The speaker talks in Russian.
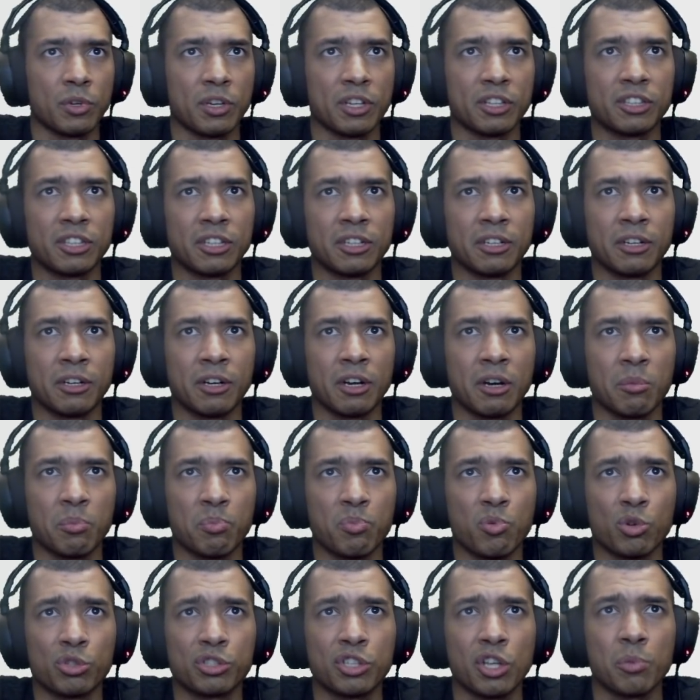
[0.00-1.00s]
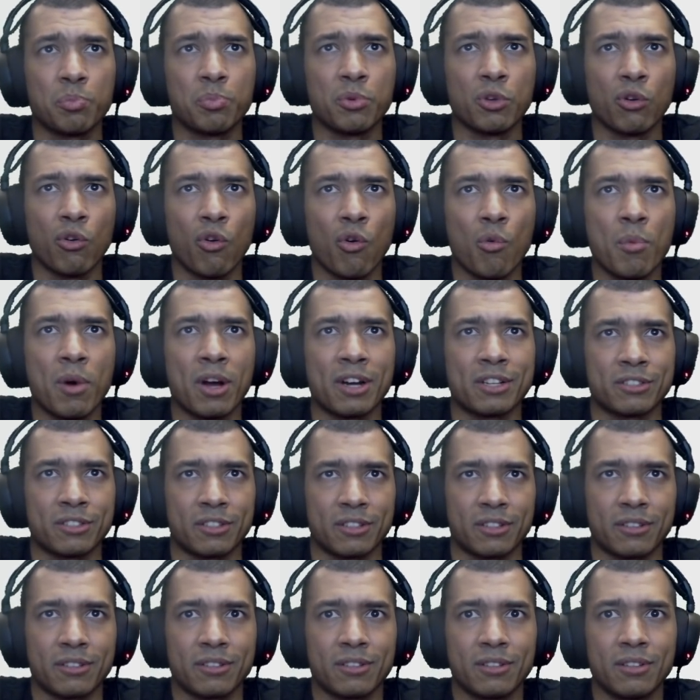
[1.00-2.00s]
это пост от 1
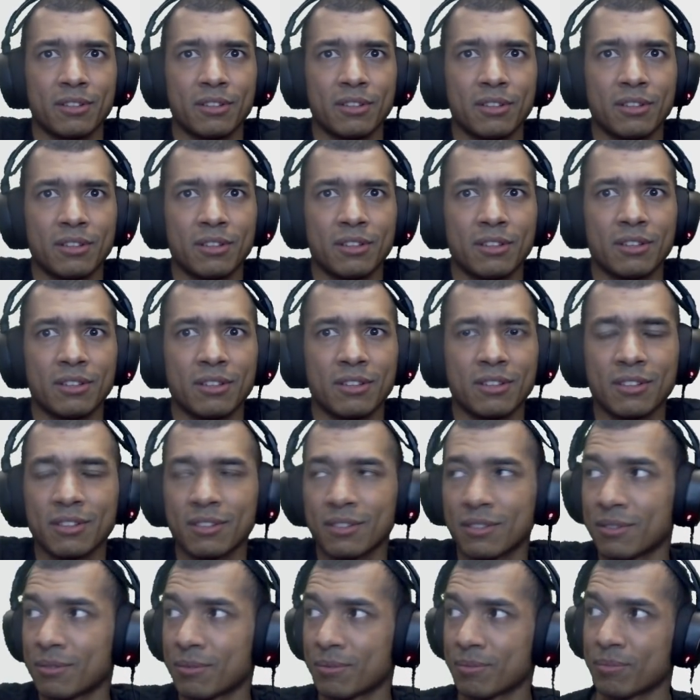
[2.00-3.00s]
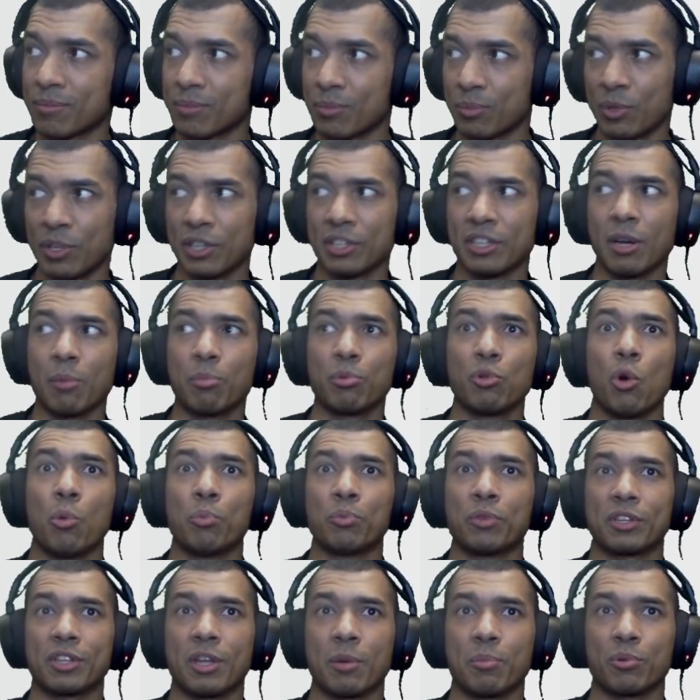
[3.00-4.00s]
марта. Блин,
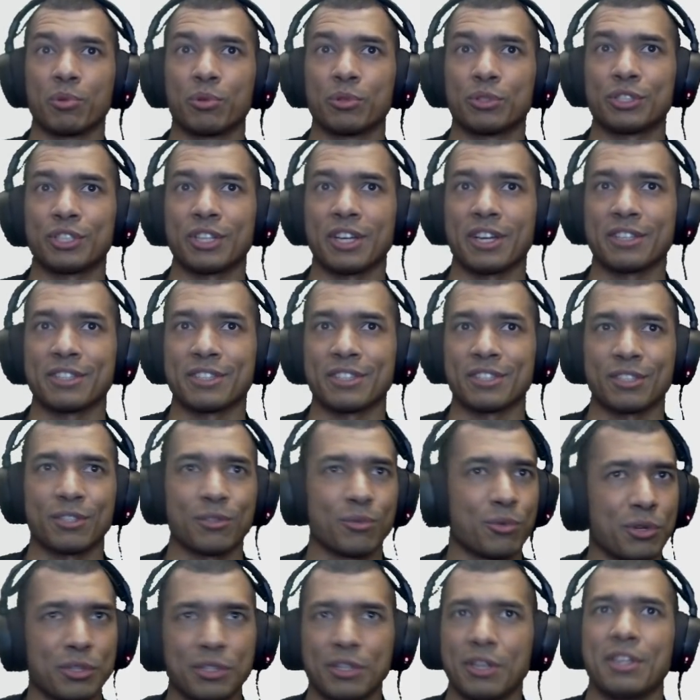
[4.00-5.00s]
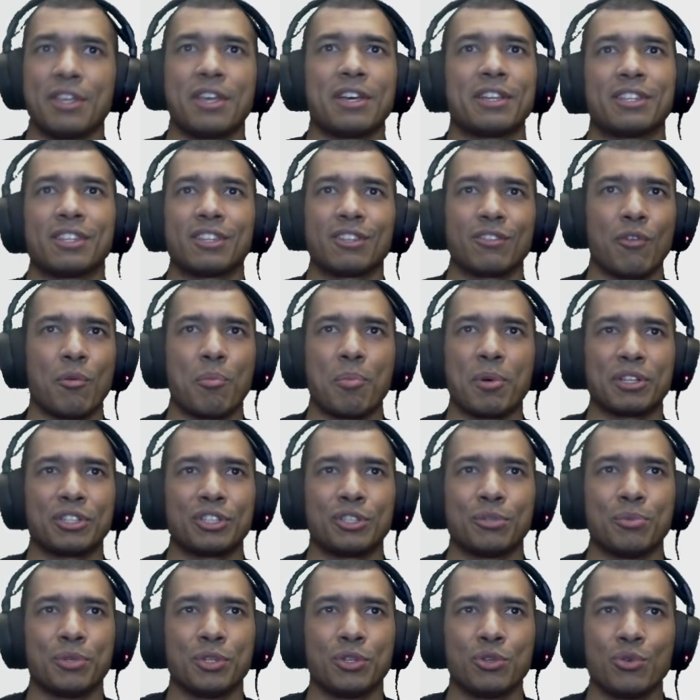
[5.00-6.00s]
облом тогда получается. Сегодня нет, этого
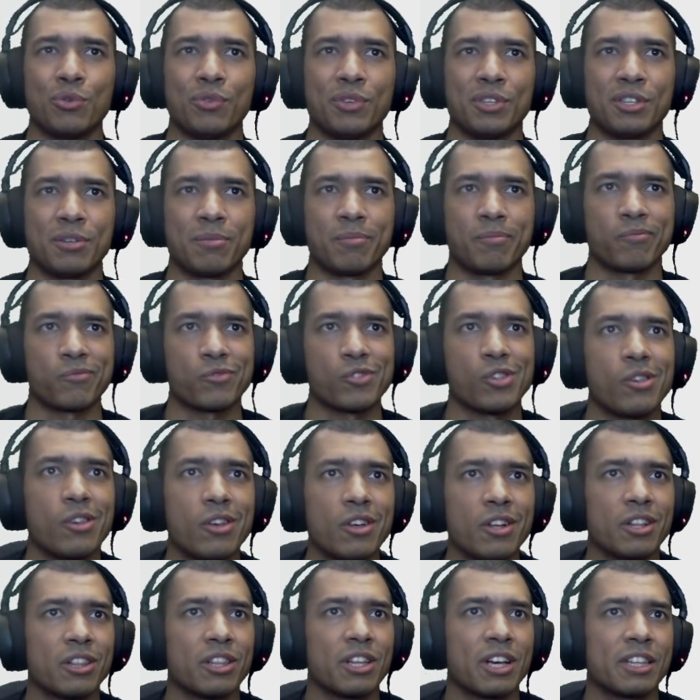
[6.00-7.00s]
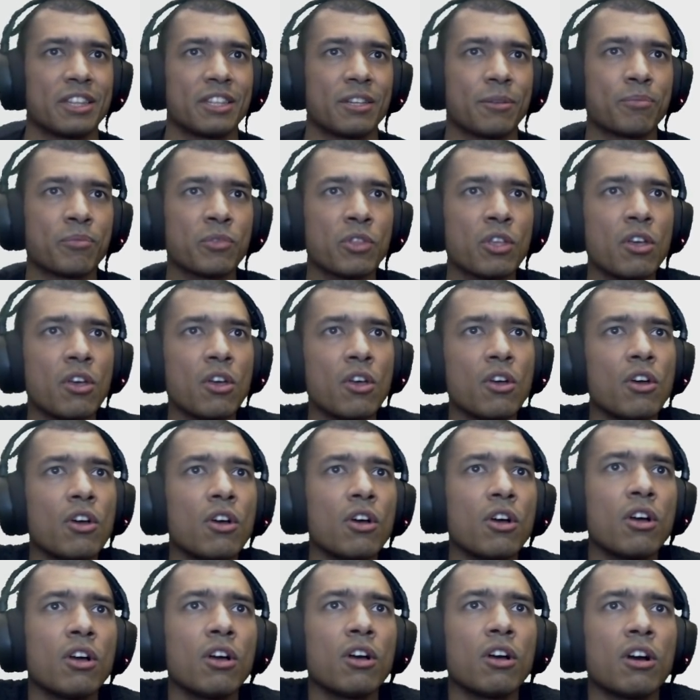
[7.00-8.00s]
патча мы не увидим. Ладно.
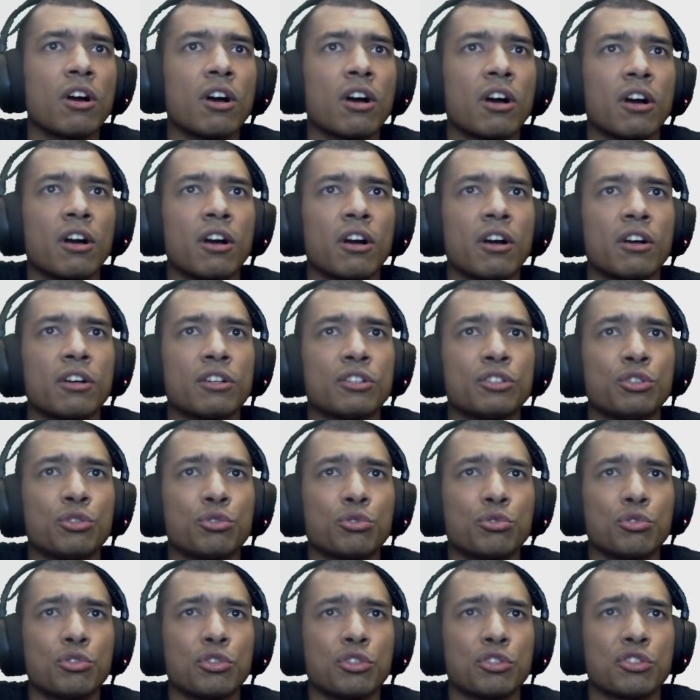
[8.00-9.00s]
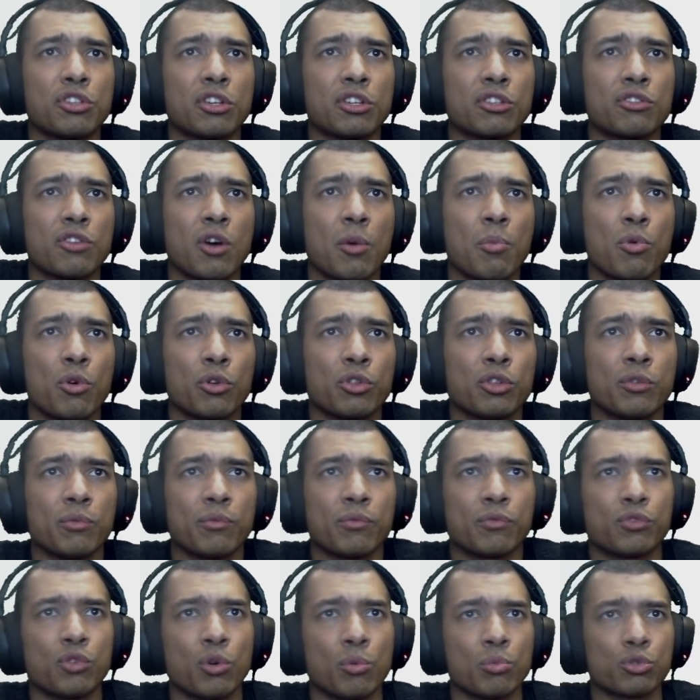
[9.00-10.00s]
А, чувствуйте себя
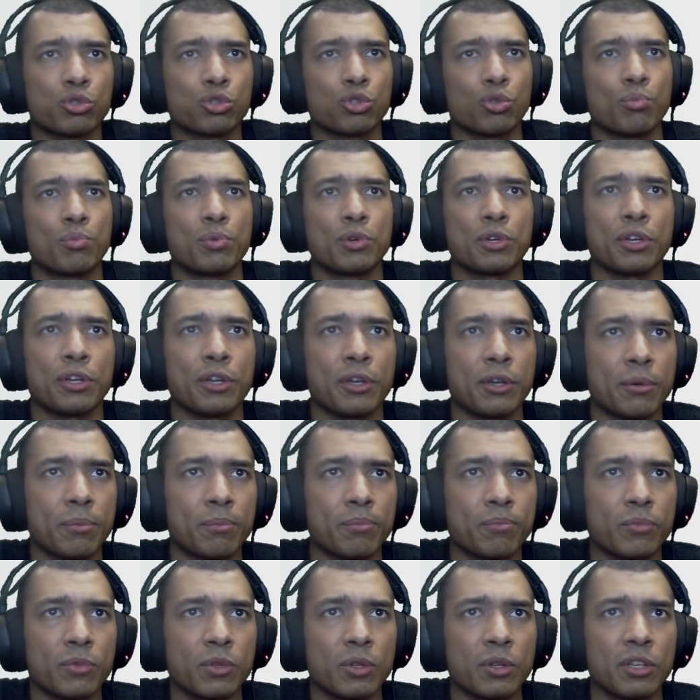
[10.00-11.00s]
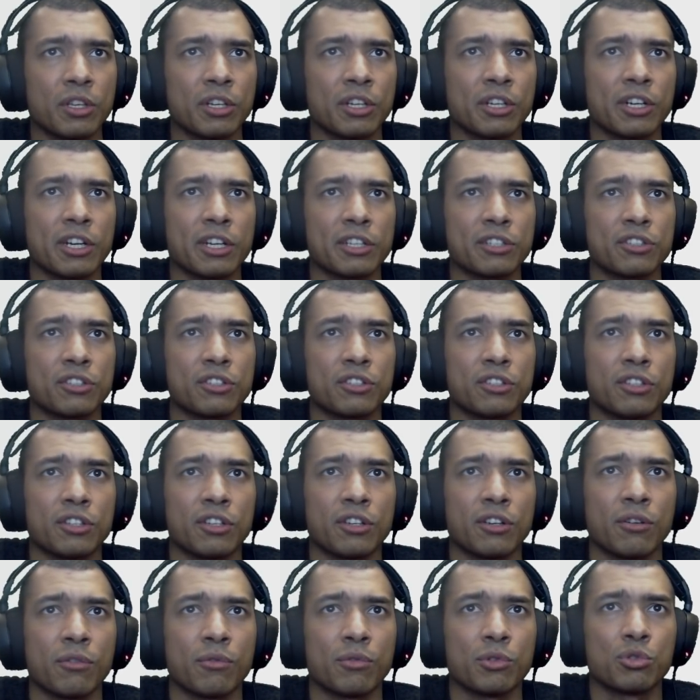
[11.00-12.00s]
свободным в том, чтобы играть
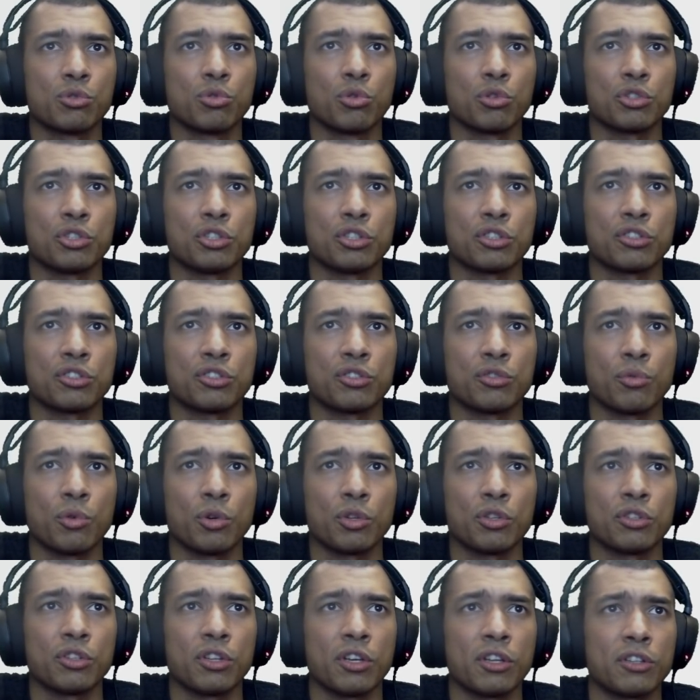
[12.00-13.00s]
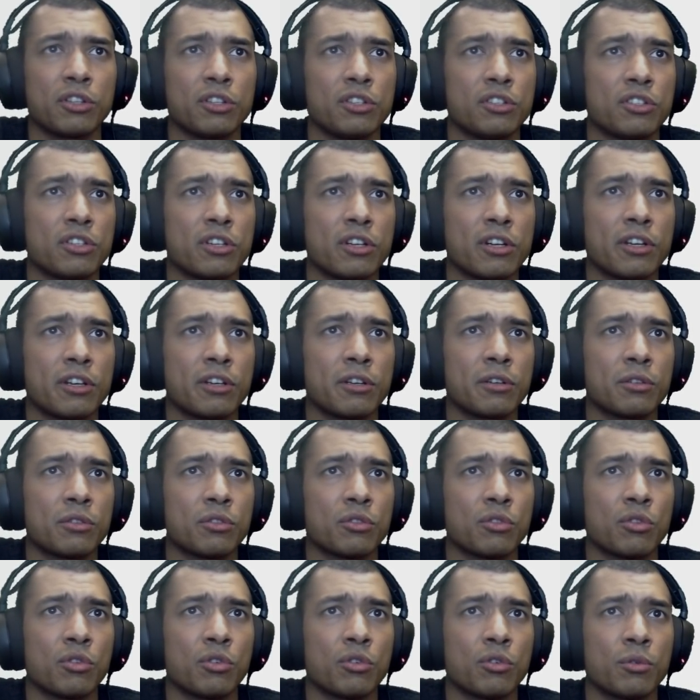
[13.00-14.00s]
э, в источник сегодня на этой неделе,
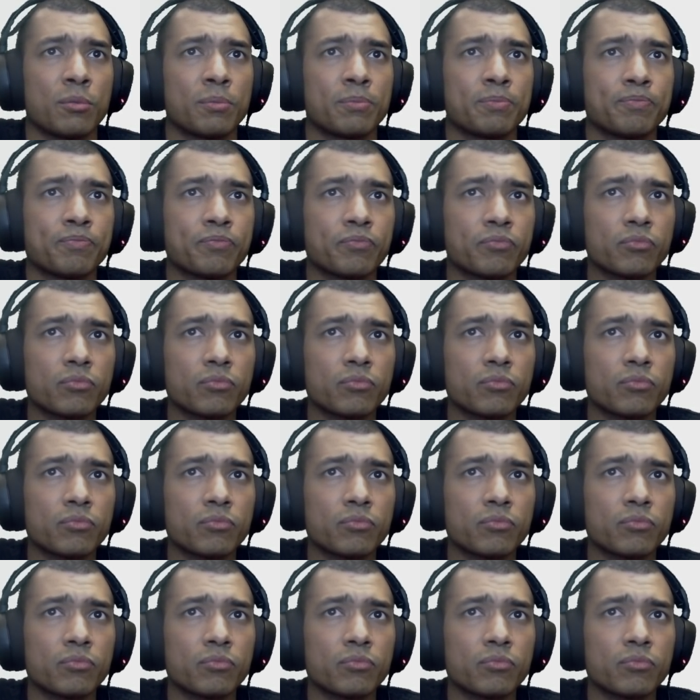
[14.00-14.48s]
но...